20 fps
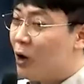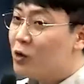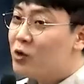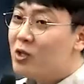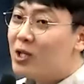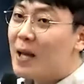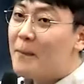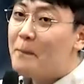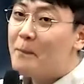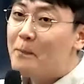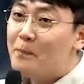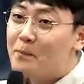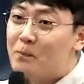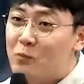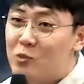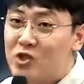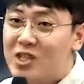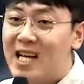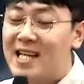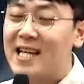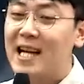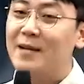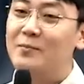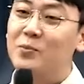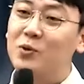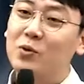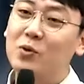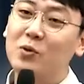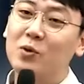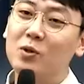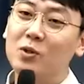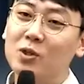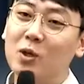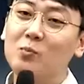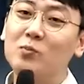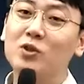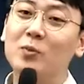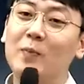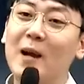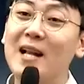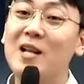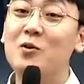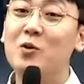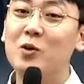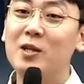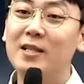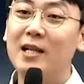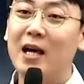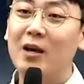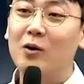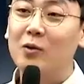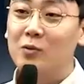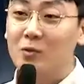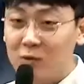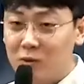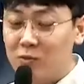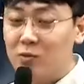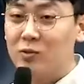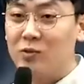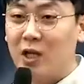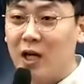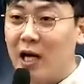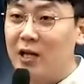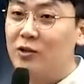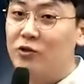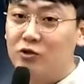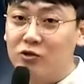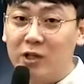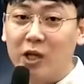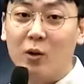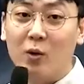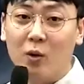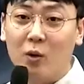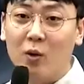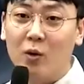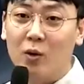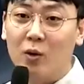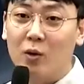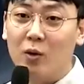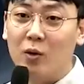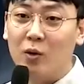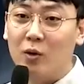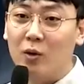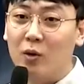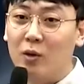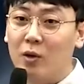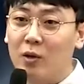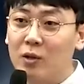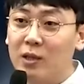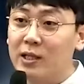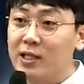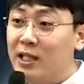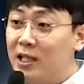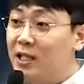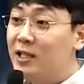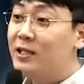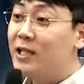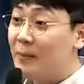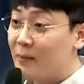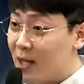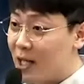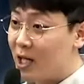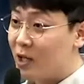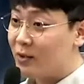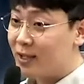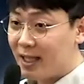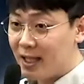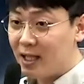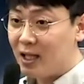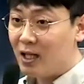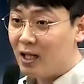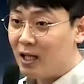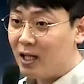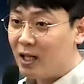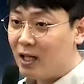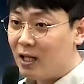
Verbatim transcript: 어떻게 문제 잘 풀고 점수 빨리 올리나요? 제가 알려준 대로. 어. 길이 있단 말이에요. 길이.